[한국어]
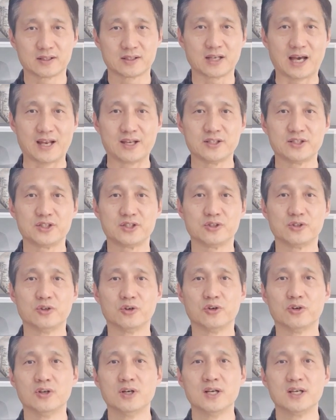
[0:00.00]

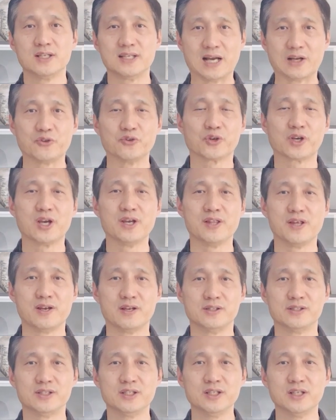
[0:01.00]
가르치고 양육해야
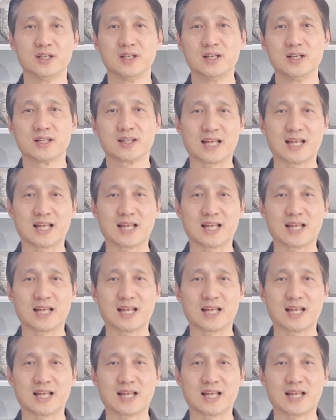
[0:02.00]
되는지